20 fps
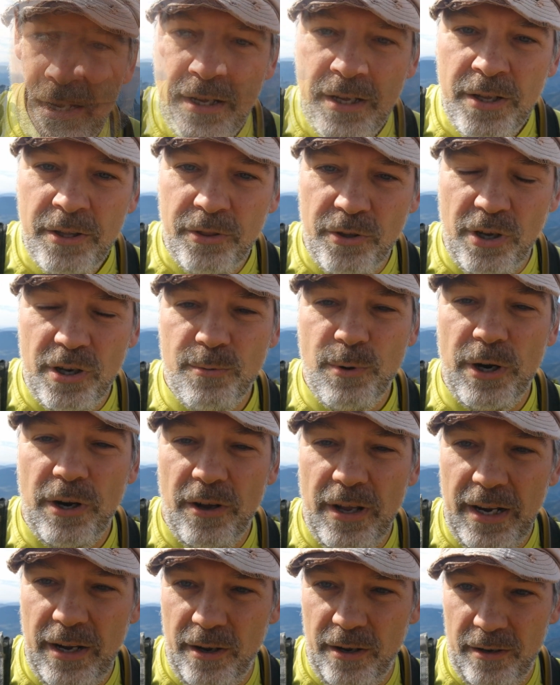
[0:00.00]
Entonces, bueno,
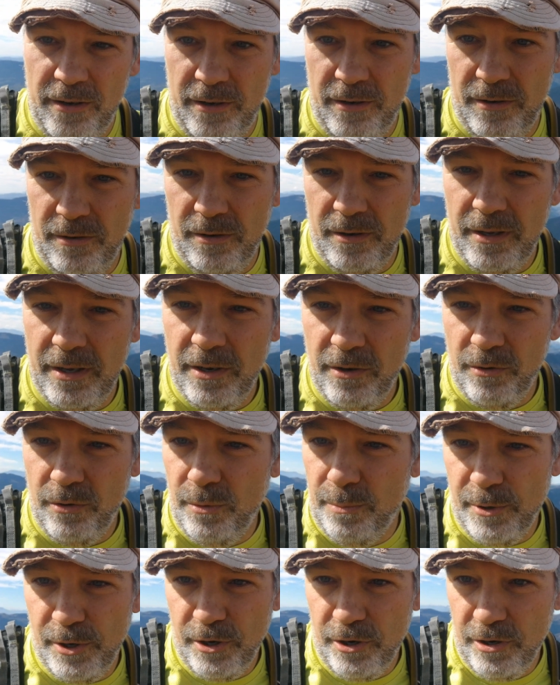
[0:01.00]
el,
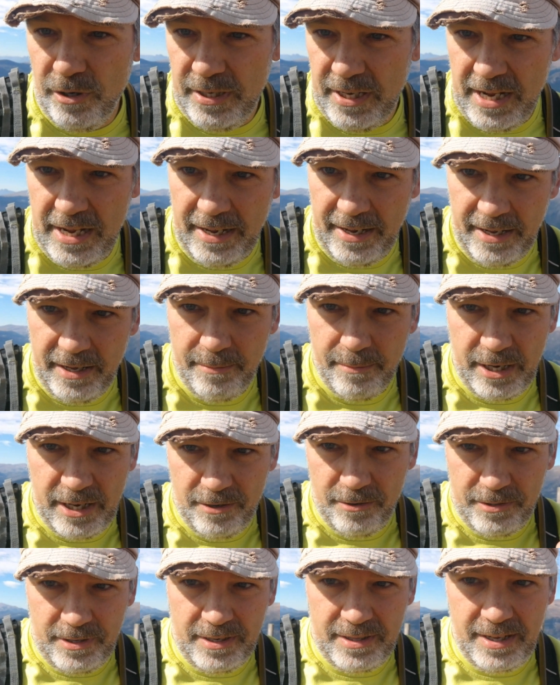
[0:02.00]
grupo sigue, ¿eh? para
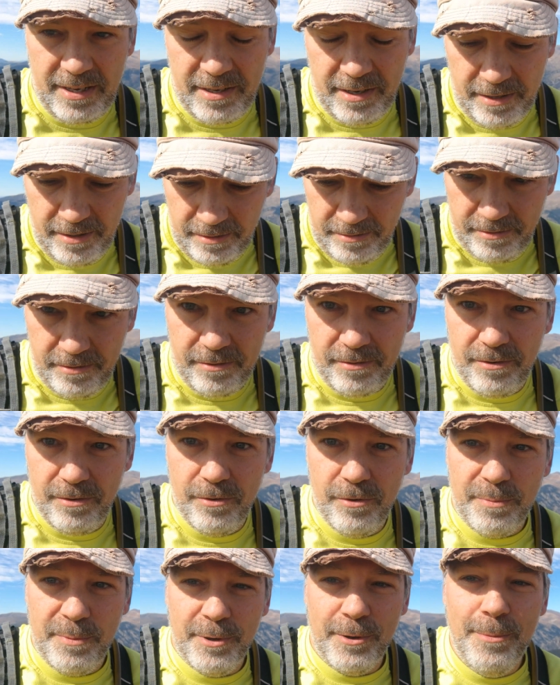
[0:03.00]
los que estáis ahí, no,
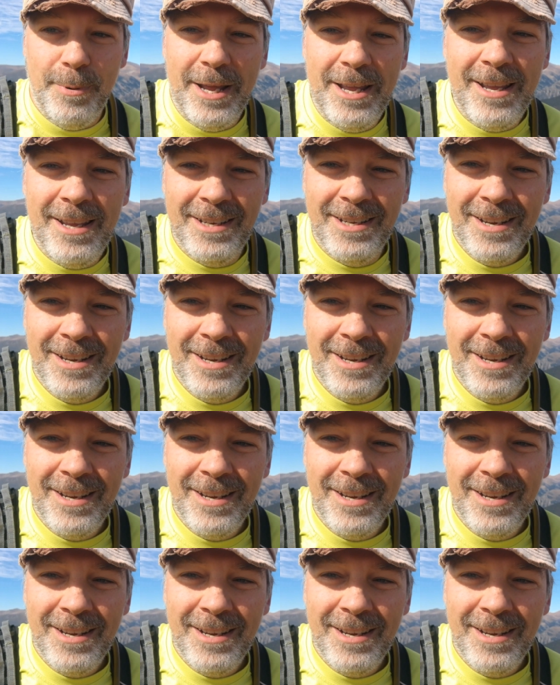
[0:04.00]
os preocupéis.